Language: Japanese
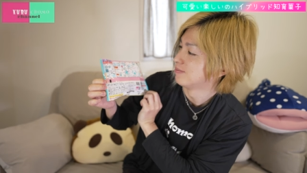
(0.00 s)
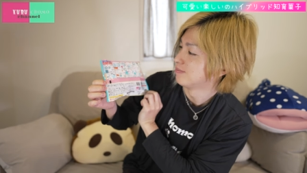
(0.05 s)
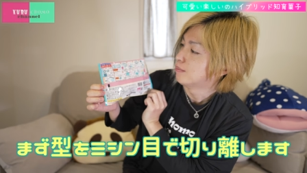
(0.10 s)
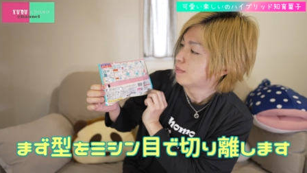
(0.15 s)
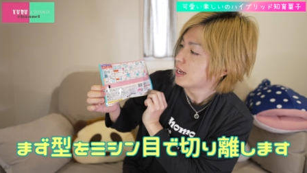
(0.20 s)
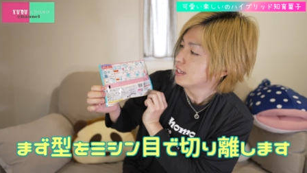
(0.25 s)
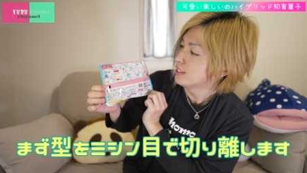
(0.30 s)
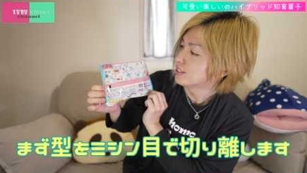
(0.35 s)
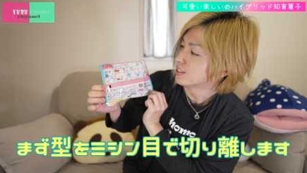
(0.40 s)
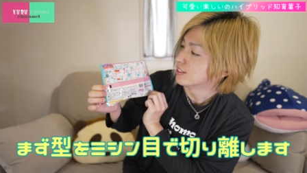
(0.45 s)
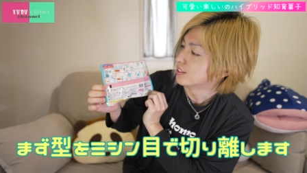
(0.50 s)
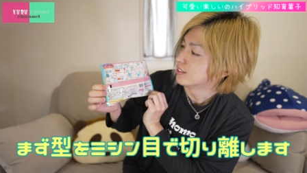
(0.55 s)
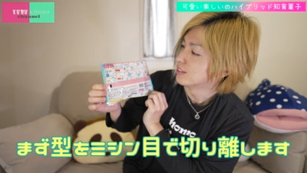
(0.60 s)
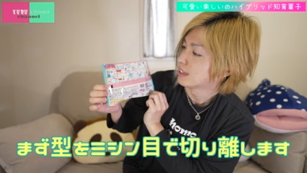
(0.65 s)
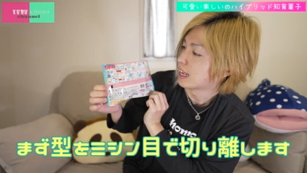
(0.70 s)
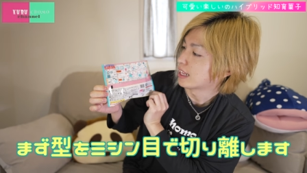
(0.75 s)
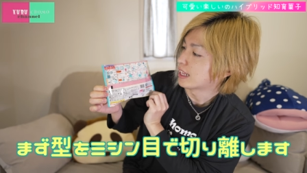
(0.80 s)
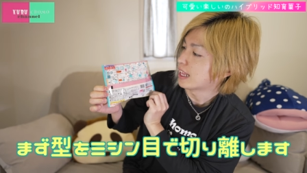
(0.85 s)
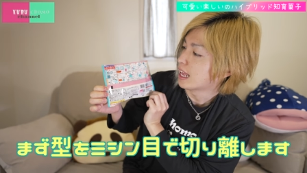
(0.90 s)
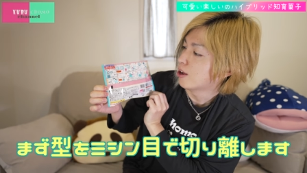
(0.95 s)
まず
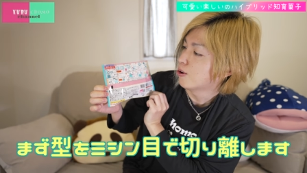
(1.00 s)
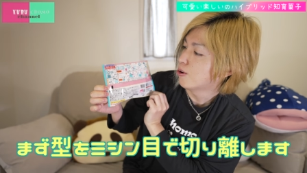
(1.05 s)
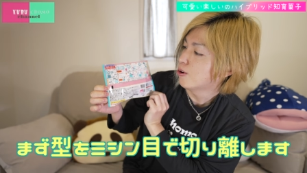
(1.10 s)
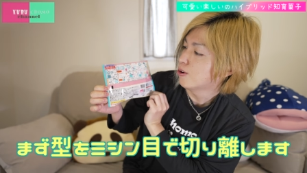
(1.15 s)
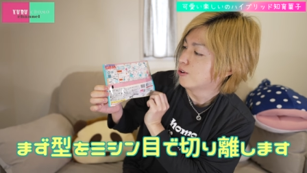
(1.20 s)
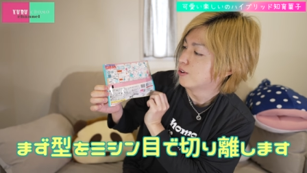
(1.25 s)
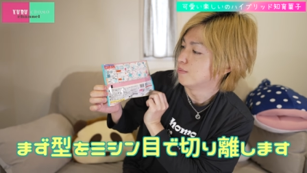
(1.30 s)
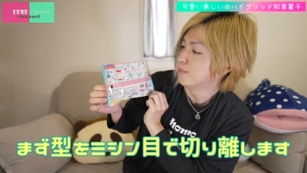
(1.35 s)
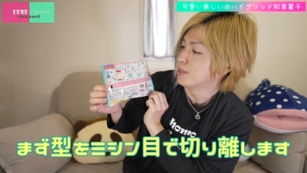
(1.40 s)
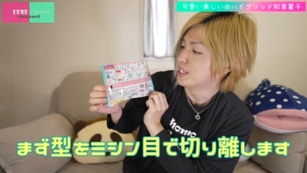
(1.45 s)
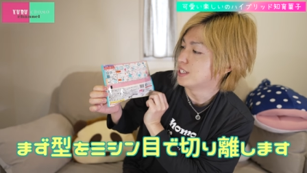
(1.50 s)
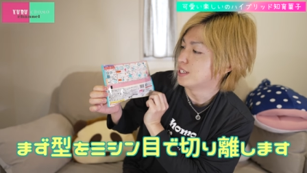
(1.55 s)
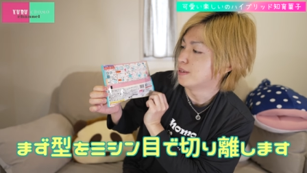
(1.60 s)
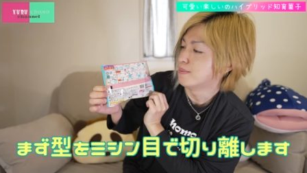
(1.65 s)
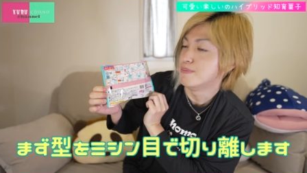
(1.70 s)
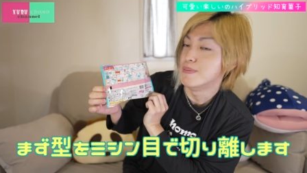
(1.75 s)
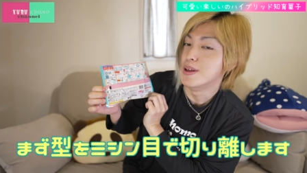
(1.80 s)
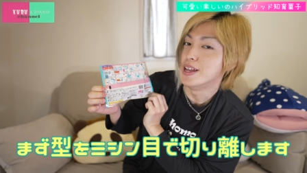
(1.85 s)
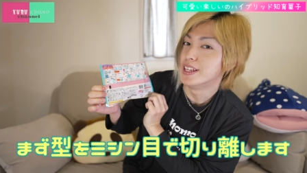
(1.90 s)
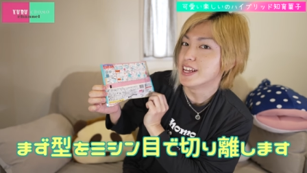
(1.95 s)
型を
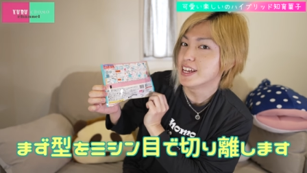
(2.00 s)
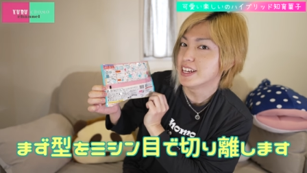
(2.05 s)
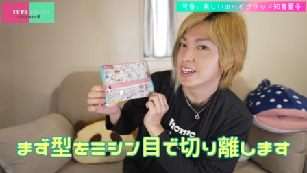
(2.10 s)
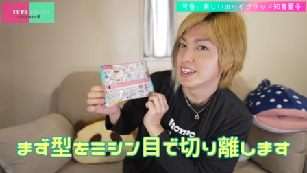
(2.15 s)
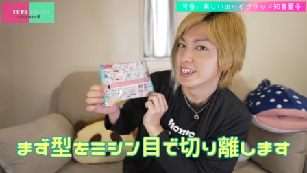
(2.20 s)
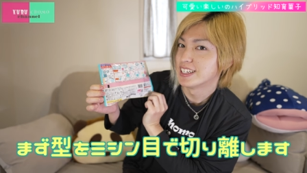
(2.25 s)
ミシン目で